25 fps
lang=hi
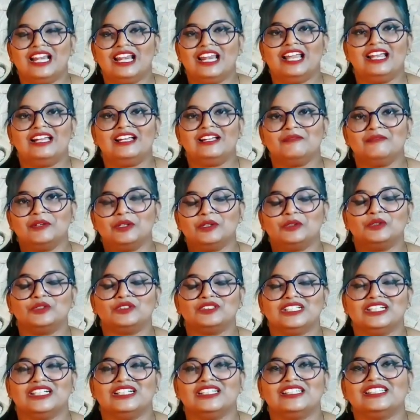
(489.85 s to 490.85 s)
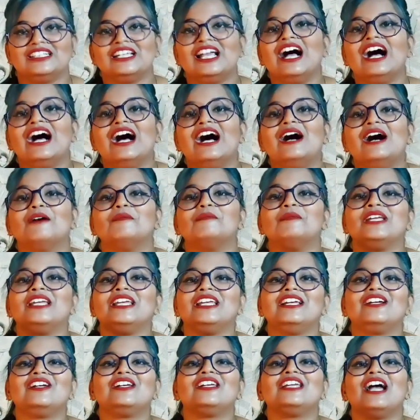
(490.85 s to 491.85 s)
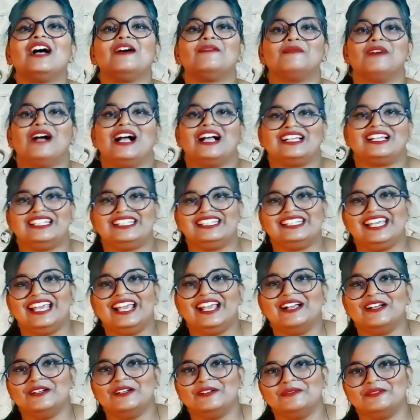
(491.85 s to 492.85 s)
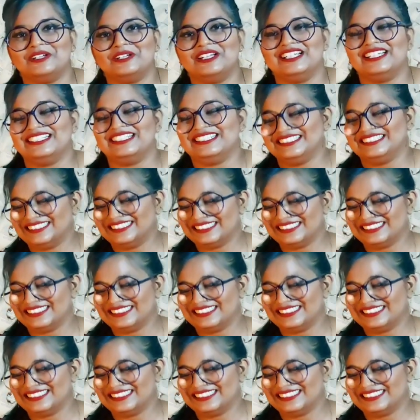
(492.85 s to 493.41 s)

लहंगे में घुसेड़ दिया अभी क्या बाकी है भाई